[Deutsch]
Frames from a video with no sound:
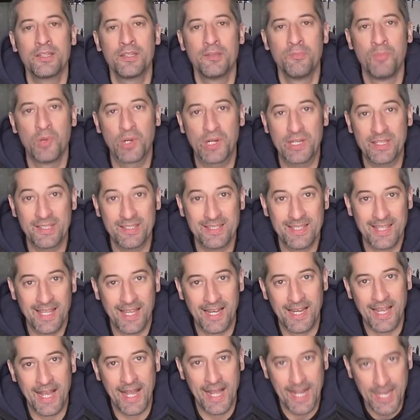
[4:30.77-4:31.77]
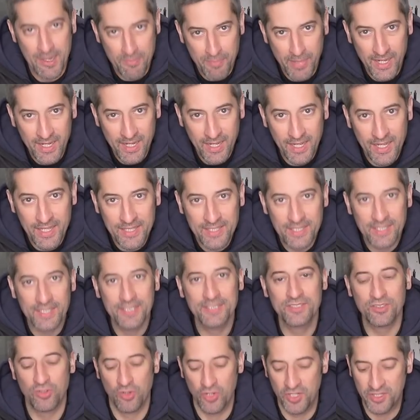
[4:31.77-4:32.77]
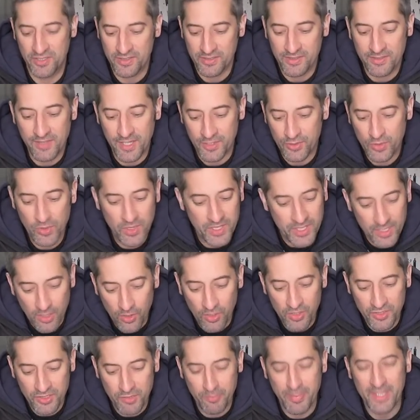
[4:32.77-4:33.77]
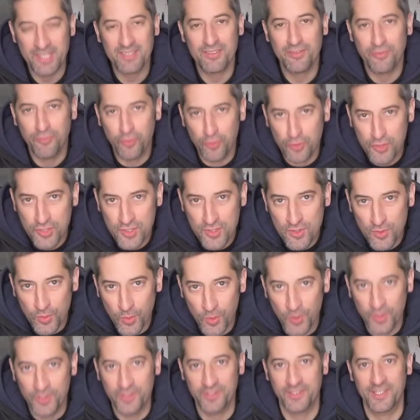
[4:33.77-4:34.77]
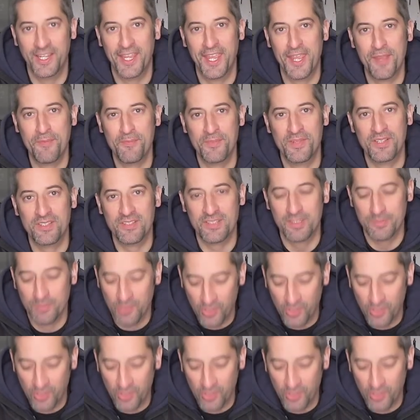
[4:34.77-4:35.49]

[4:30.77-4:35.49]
eine möglichst lange Haltbarkeit hat und natürlich auch die beste Funktion gegeben ist.